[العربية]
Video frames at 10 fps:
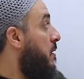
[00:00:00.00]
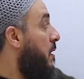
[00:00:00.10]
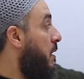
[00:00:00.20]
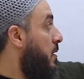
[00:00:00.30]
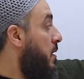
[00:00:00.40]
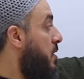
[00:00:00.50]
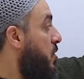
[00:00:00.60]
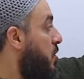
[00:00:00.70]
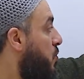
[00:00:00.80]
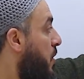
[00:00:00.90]

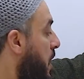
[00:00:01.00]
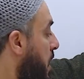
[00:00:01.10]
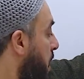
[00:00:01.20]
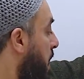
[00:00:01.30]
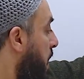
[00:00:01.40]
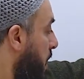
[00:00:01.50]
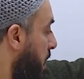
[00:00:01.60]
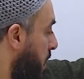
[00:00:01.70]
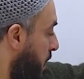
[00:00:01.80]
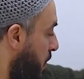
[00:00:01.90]
13 سؤال
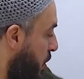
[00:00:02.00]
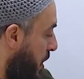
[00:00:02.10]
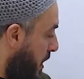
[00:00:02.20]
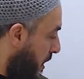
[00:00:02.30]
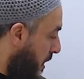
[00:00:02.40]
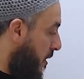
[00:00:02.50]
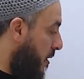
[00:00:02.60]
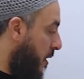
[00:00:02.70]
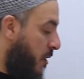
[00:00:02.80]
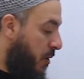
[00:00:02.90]
على إيجاد
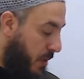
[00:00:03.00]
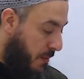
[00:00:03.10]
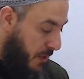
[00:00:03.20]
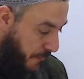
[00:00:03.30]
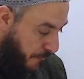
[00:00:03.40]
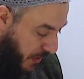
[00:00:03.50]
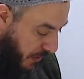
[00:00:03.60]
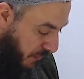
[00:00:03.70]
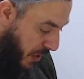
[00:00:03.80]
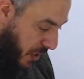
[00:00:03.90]
الثوابت
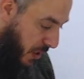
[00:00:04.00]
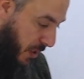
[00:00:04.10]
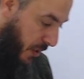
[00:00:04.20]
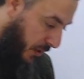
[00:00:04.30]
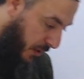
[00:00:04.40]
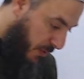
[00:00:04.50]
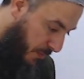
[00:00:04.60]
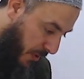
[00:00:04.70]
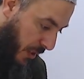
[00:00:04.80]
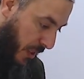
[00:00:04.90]
فنحكي
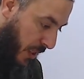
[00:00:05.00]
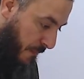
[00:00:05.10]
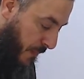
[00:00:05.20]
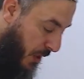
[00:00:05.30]
بسم الله